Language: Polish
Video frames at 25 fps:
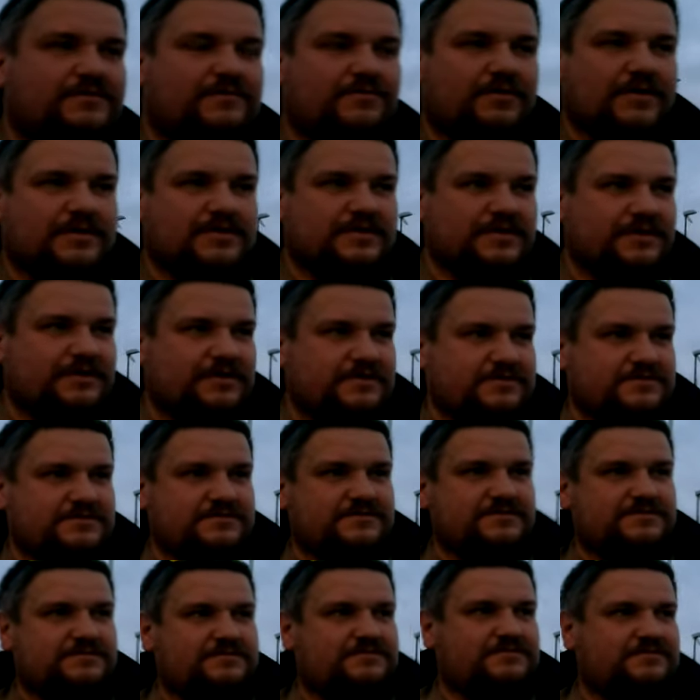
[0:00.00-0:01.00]
Ładnie jest.
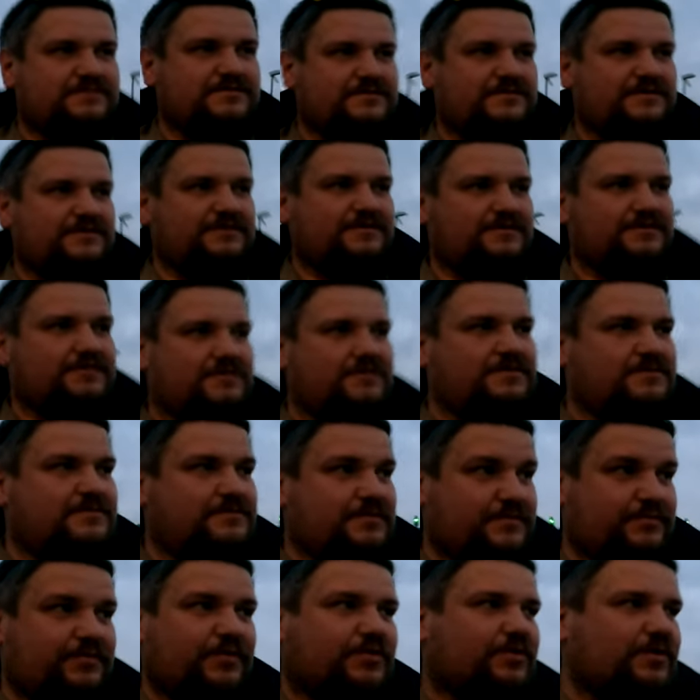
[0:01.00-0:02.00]
I pogoda, nie?
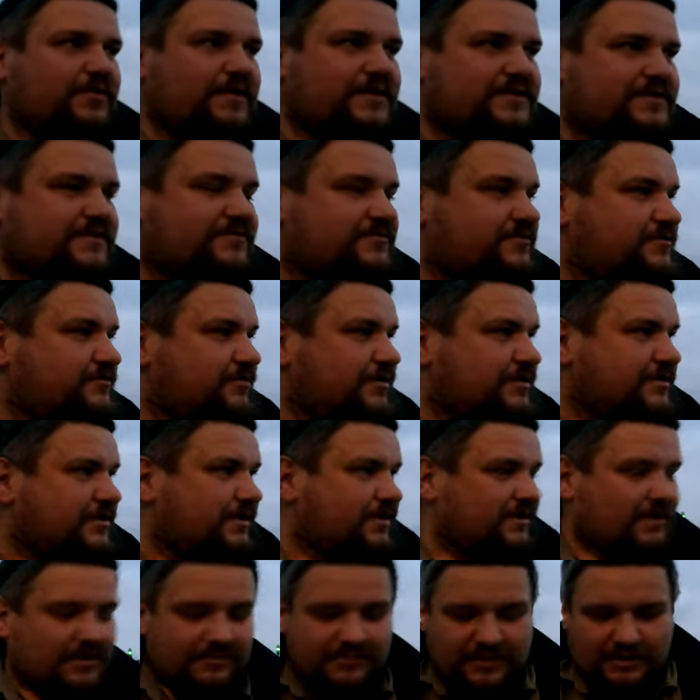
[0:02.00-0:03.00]
I pogoda trafiła,
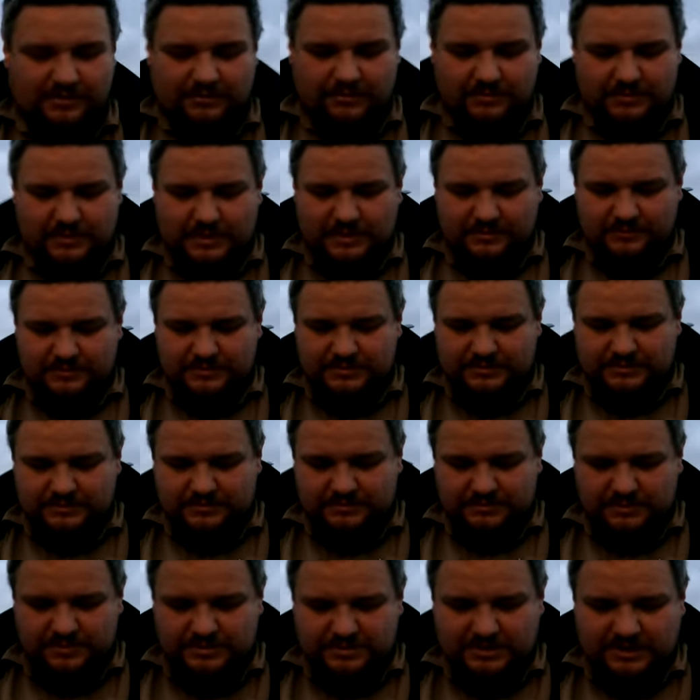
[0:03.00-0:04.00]
tak, a miało tak być
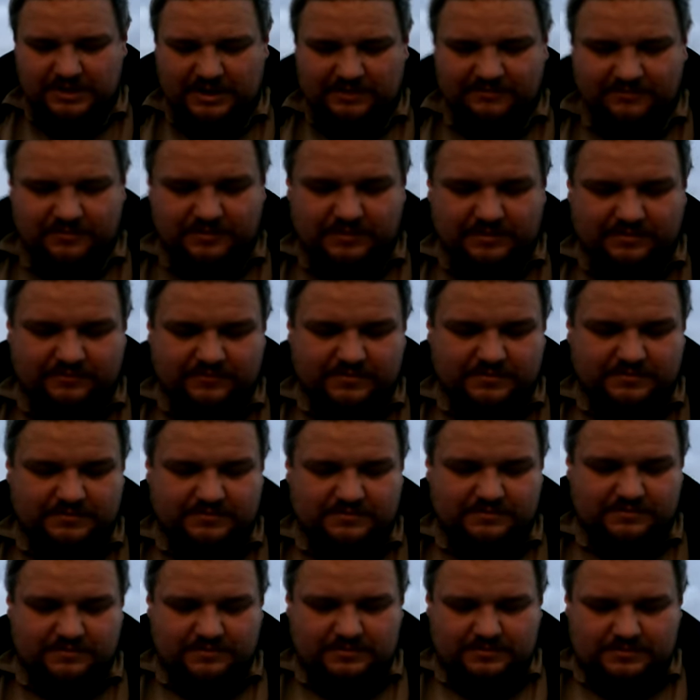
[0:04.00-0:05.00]
no nieciekawie nawet.
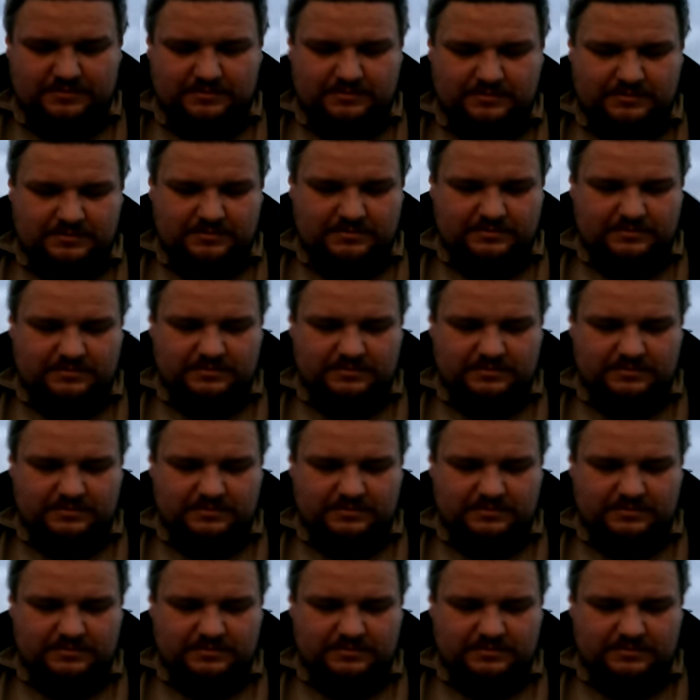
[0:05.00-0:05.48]
Mhm.